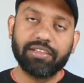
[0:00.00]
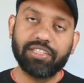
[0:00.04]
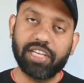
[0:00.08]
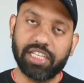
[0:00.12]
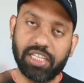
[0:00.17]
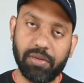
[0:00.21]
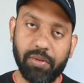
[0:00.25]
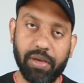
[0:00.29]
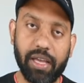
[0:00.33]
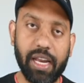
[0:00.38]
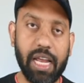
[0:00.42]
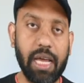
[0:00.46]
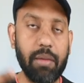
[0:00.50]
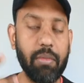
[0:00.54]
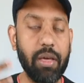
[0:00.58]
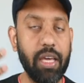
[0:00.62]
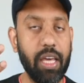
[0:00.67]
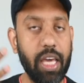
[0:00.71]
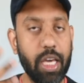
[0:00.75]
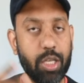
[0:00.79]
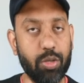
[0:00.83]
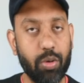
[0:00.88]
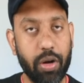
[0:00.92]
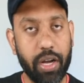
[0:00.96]
छः जी की रैम
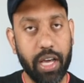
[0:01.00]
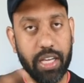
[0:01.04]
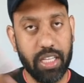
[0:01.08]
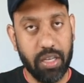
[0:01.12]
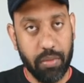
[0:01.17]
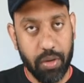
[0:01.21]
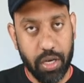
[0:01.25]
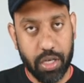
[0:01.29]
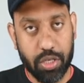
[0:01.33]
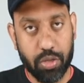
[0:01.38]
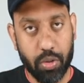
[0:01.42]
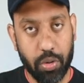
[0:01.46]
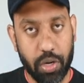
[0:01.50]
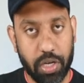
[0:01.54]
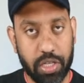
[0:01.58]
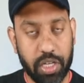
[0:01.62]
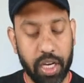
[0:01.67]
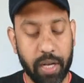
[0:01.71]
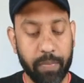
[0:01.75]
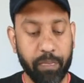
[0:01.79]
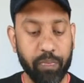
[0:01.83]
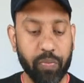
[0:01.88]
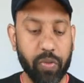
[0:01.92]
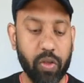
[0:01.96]
है एक सौ अठाईस जी की
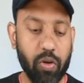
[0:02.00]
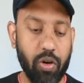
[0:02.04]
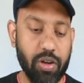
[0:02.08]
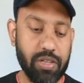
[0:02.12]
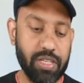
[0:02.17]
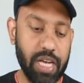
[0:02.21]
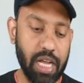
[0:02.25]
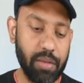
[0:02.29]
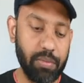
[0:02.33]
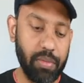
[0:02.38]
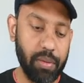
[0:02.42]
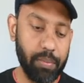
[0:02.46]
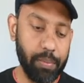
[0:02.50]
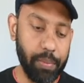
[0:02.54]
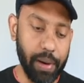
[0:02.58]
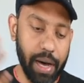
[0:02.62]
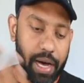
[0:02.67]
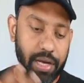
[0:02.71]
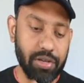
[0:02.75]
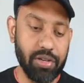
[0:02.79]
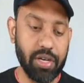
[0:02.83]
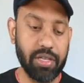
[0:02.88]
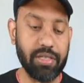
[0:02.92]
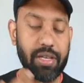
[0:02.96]
स्टोरेज है और साथ में
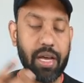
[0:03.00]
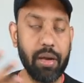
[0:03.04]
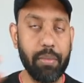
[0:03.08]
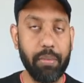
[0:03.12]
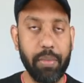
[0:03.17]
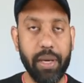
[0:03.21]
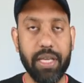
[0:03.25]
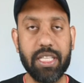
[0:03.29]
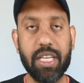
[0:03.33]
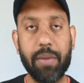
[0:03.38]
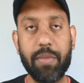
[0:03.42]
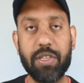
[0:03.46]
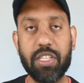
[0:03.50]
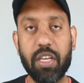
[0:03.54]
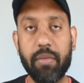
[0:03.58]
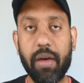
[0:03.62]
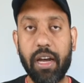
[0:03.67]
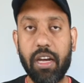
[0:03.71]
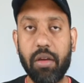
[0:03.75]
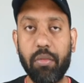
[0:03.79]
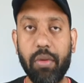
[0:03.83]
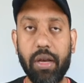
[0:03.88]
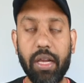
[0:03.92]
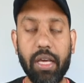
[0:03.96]
पाँच हज़ार बीस एम की
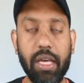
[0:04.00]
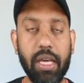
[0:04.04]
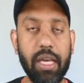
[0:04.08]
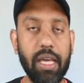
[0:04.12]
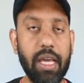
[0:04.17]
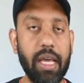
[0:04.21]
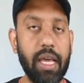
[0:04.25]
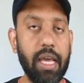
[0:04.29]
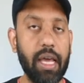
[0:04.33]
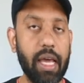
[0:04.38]
बैटरी मिलेगी